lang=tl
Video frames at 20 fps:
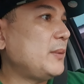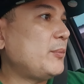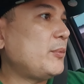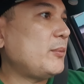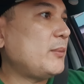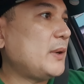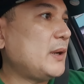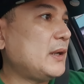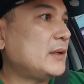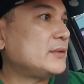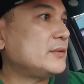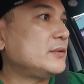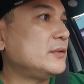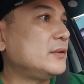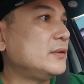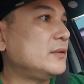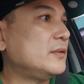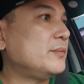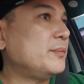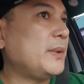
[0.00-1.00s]
may
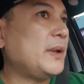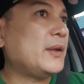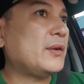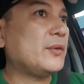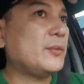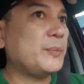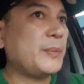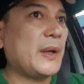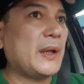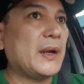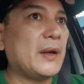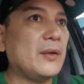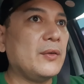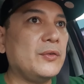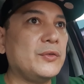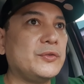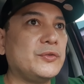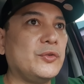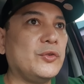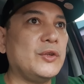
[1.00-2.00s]
pumasok pero parang
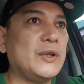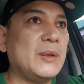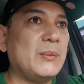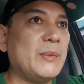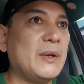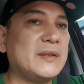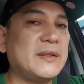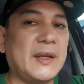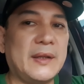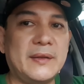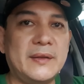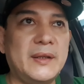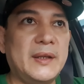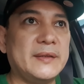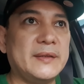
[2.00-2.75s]
gusto ko na mag-set